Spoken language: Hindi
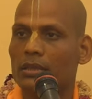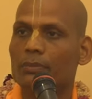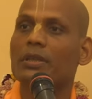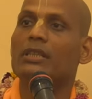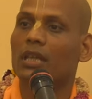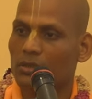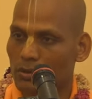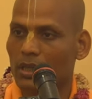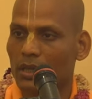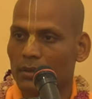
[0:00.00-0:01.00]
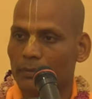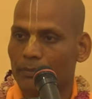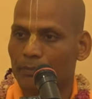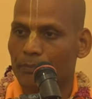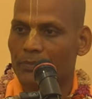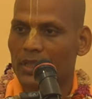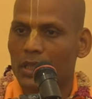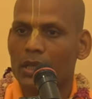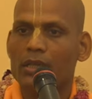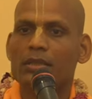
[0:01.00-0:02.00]
जो वित्तासुर का
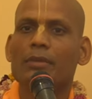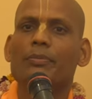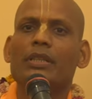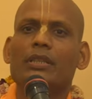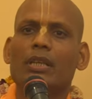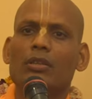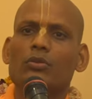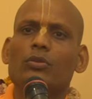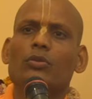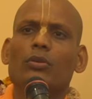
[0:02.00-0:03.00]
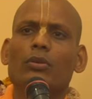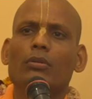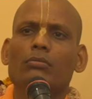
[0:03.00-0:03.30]
जे वित्तासुर को